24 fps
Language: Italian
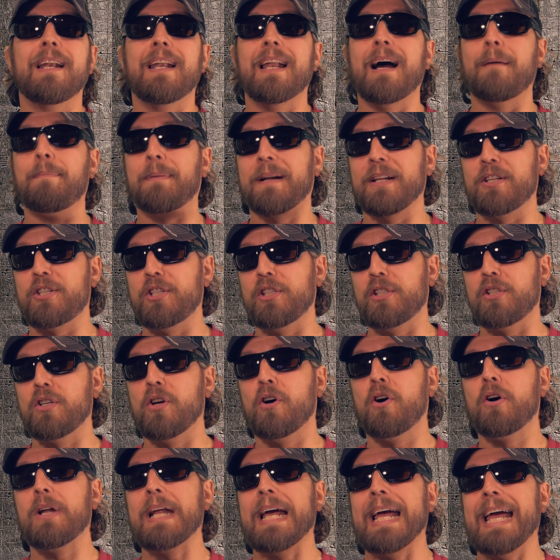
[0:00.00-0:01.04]
la
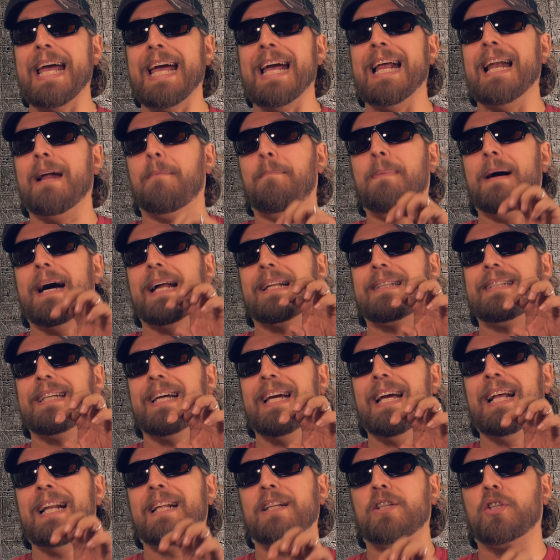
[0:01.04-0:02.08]
precisione e la
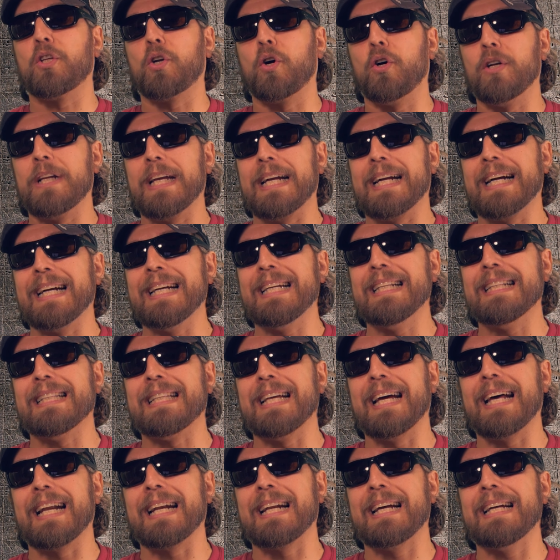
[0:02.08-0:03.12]
parte elettronica
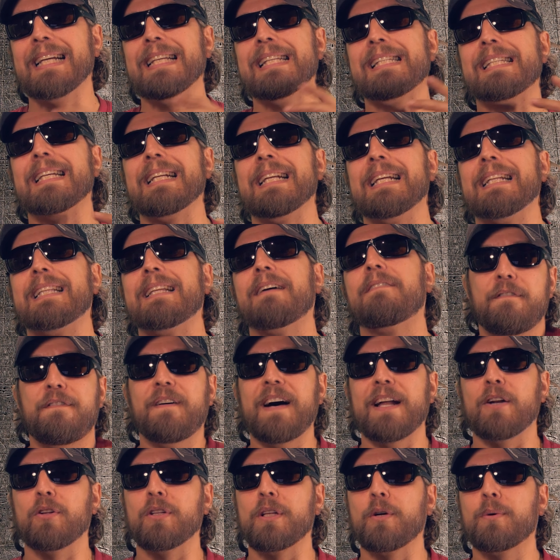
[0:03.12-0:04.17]
interna inserita
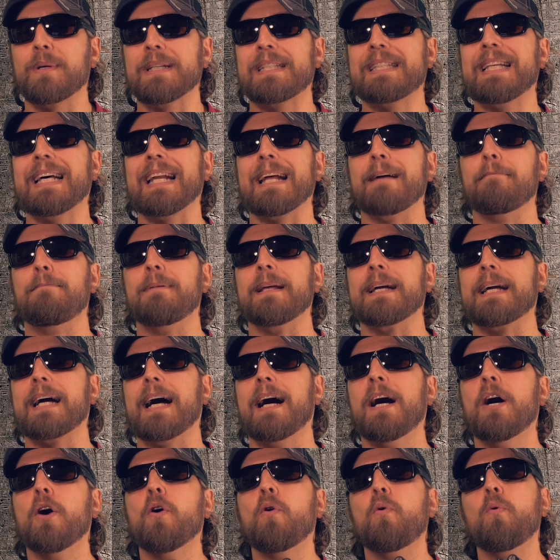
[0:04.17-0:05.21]
fanno di questa replica